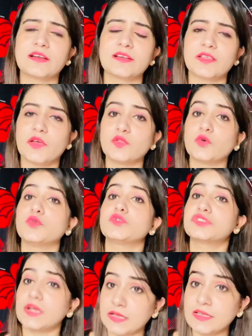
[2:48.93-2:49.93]
करते हैं दोनों
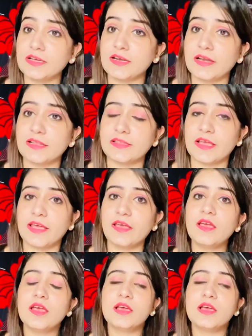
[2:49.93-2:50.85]
शादी कर लेते हैं